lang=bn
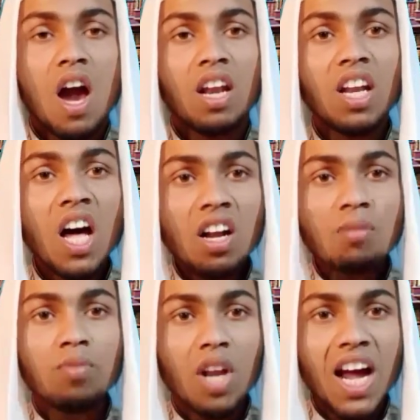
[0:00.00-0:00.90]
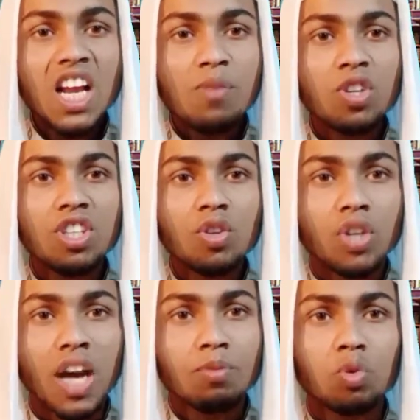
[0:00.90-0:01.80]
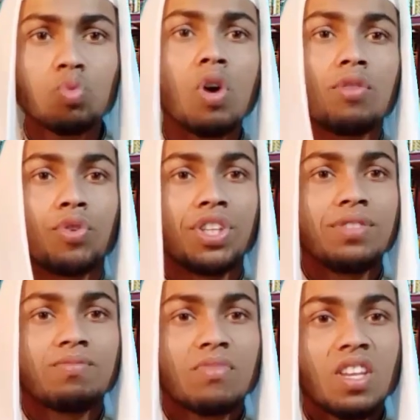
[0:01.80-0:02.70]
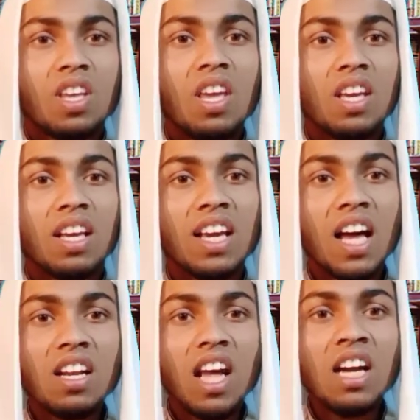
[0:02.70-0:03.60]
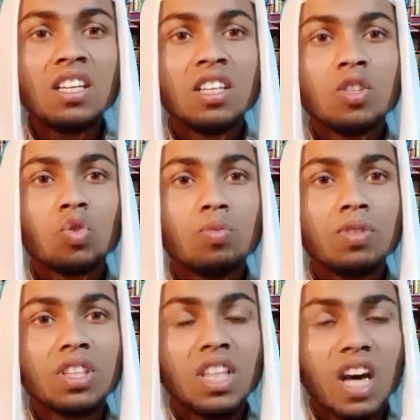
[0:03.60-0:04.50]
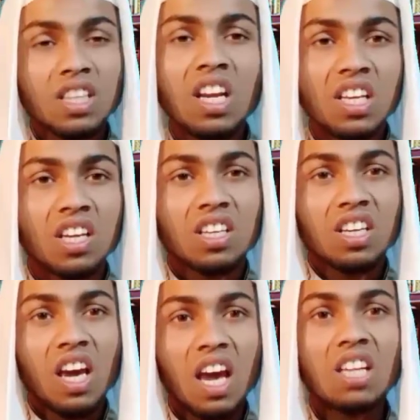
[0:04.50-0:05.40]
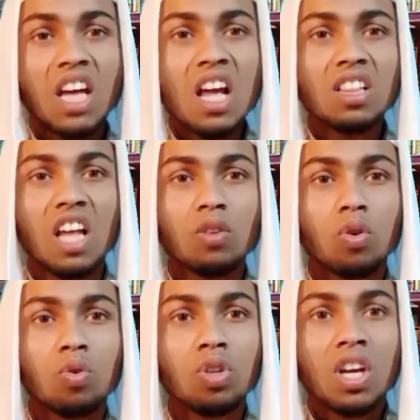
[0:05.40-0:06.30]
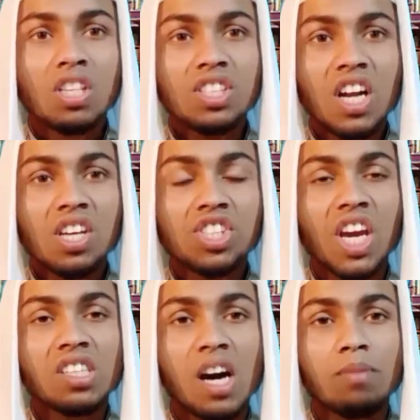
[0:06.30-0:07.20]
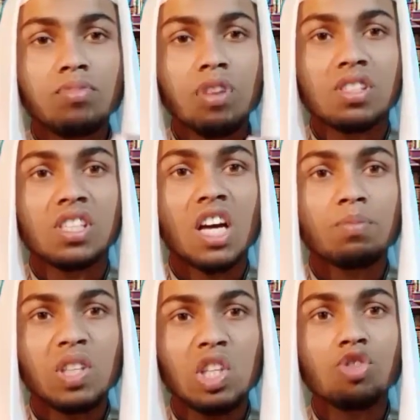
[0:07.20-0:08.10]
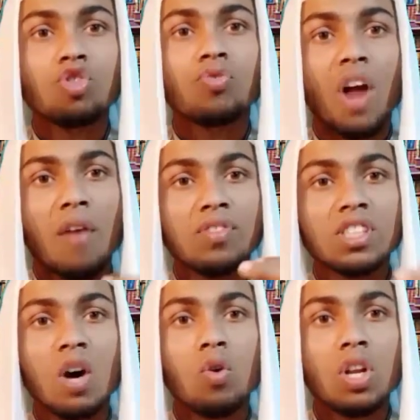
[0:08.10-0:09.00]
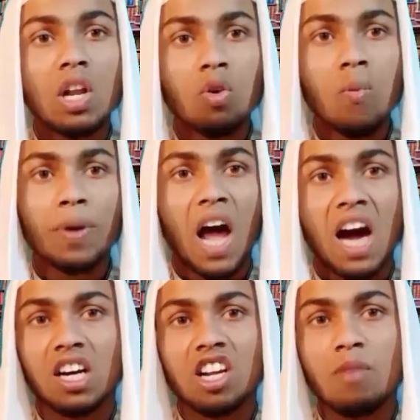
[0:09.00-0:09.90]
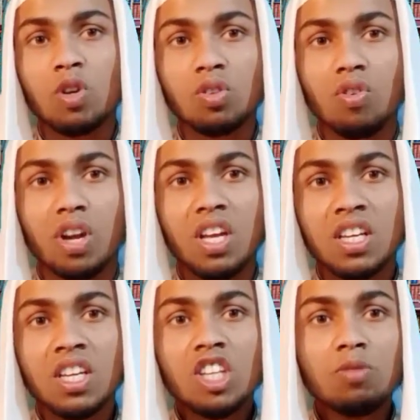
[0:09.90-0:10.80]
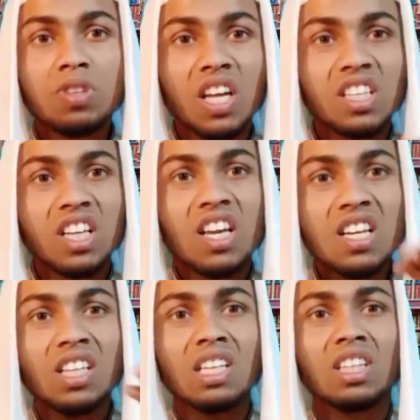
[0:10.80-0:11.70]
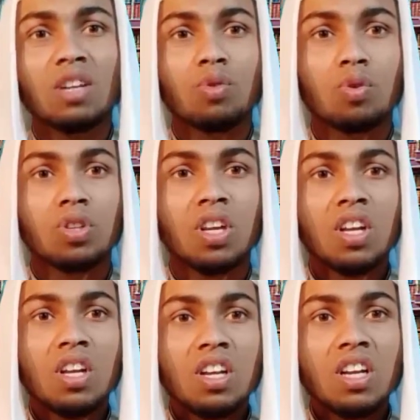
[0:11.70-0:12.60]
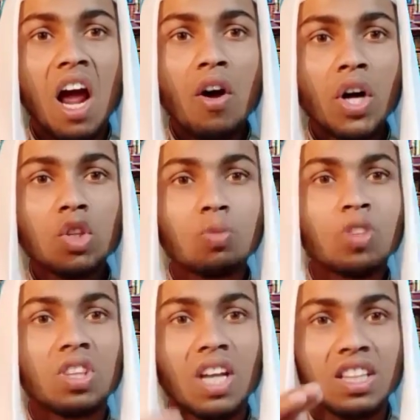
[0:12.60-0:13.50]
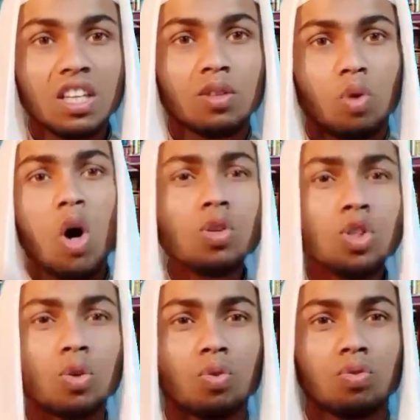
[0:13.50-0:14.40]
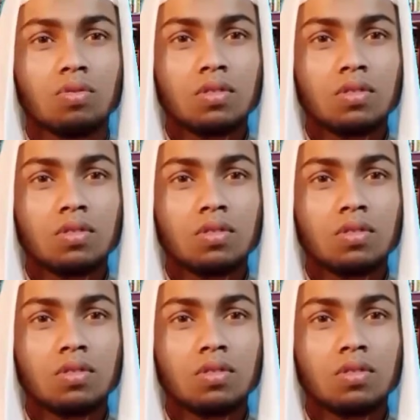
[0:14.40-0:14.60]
আল্লাহ রাব্বুল আলমের নিকটে আমি দোয়া করি হে আল্লাহ তুমি তাদেরকে হেদায়ত দান করুন যারা শেখ আব্দুর রাজ্জাক বিন ইউসুফ হাফজাহুল্লার ওপরে আক্রমণ করে তুমি তাদেরকে হেদায়ত দান করুন না হয় তুমি তাদেরকে ধ্বংস করুন